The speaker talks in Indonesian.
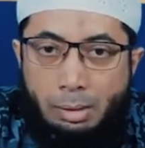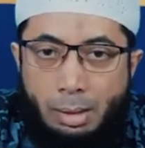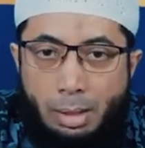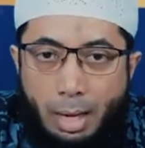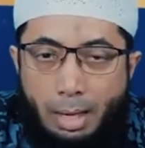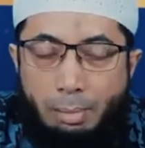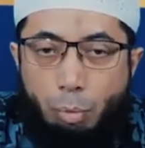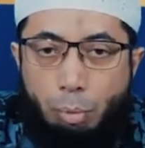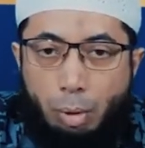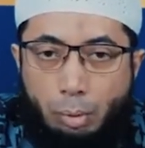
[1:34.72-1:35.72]
Jadi alam
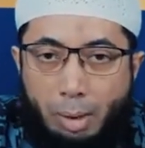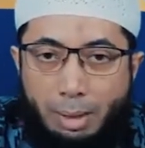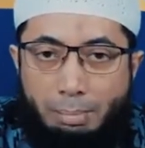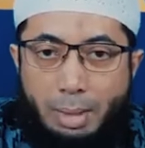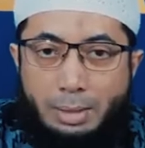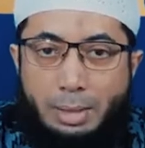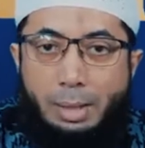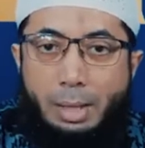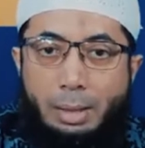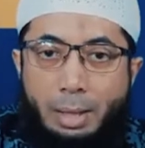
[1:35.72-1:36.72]
kubur atau alam barzah
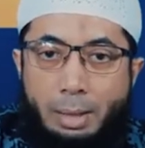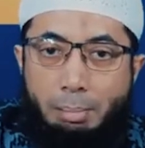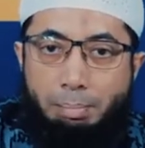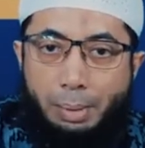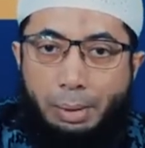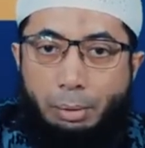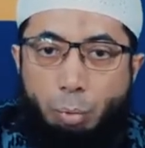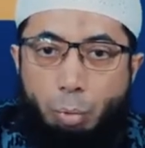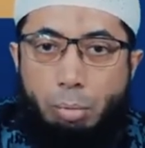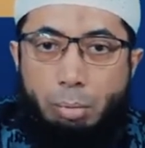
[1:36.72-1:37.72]
ini adalah
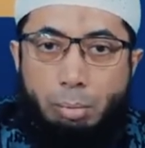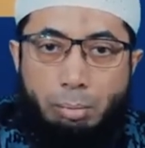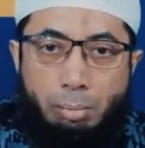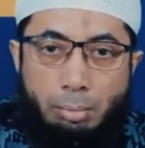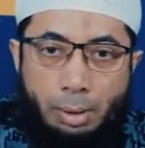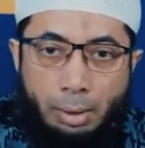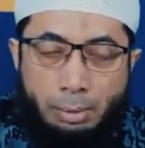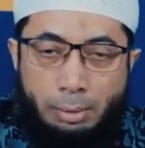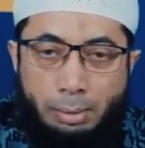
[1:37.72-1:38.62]
pintu ya